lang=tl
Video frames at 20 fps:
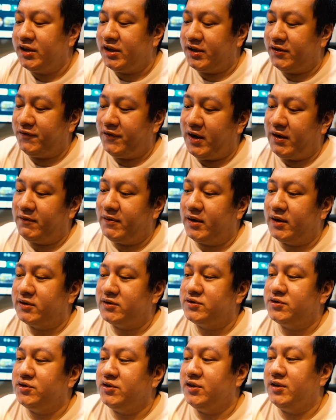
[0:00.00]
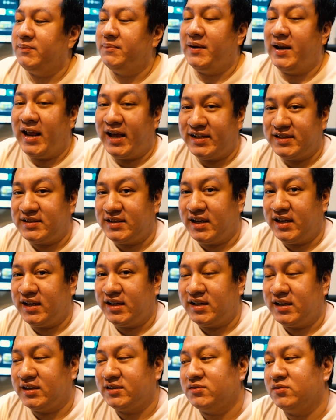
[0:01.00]
if ever gusto nyo ng balance
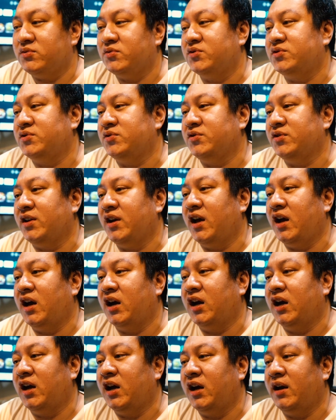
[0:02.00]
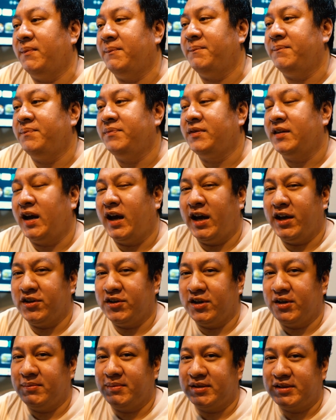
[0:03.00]
at kung gusto nyo ng um, ayaw
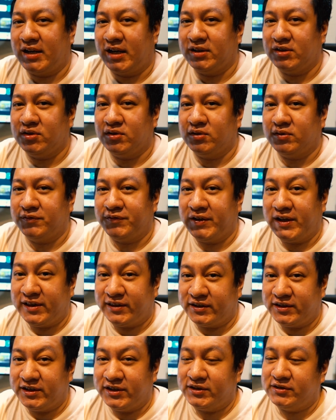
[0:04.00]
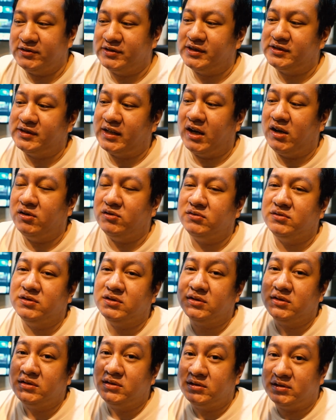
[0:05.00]
nyo na masyadong filter dun sa sound,
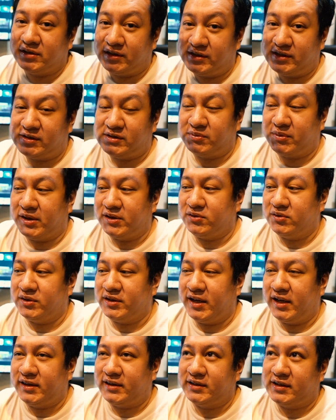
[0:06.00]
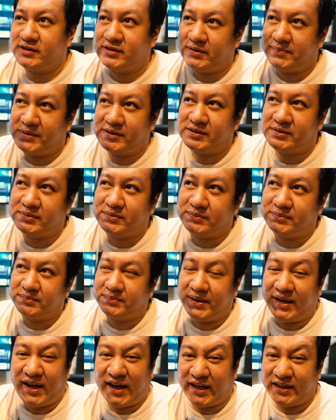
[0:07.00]
this is one to get kasi mas
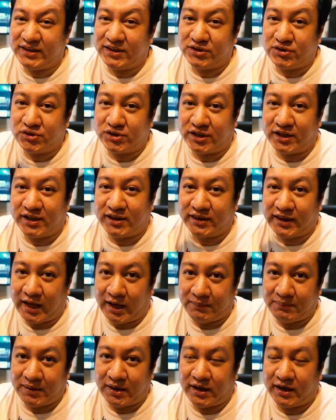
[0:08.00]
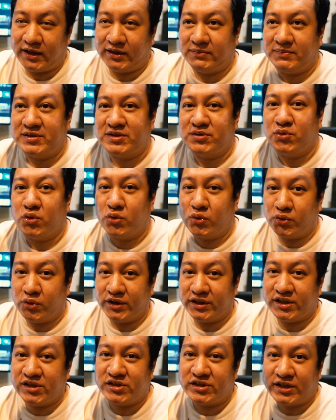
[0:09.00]
may edit nyo siya ng tama at mas makukuha
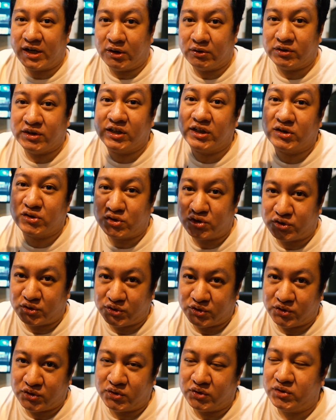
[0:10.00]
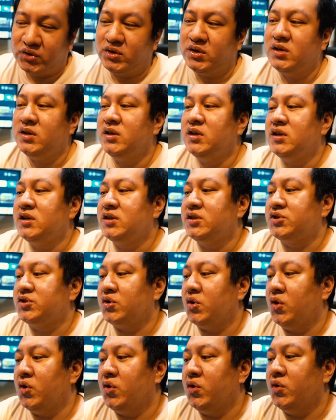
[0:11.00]
nyo yung sound na gusto nyo.
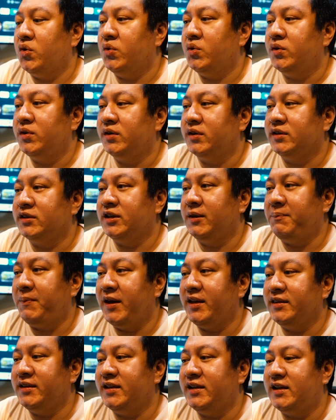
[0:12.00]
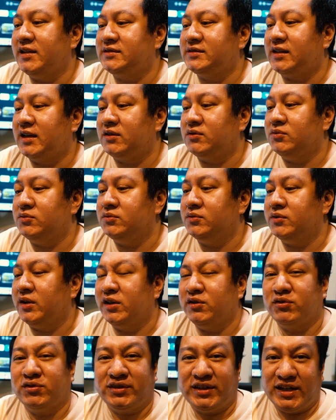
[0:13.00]
So, depende na sa kung
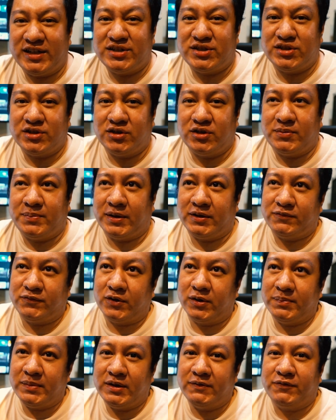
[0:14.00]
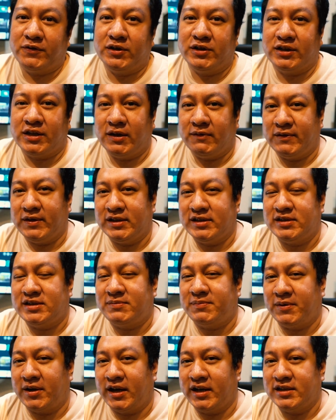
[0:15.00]
anong taste nyo but for me, for given its
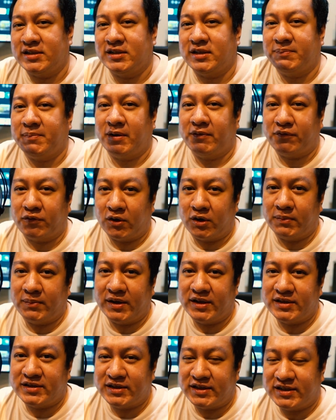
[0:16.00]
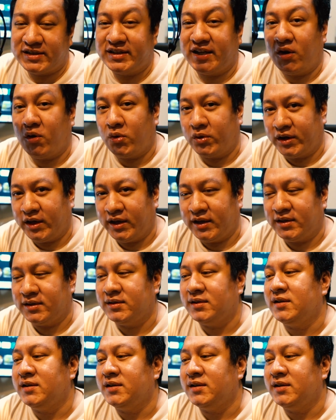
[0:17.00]
price, the performance is okay.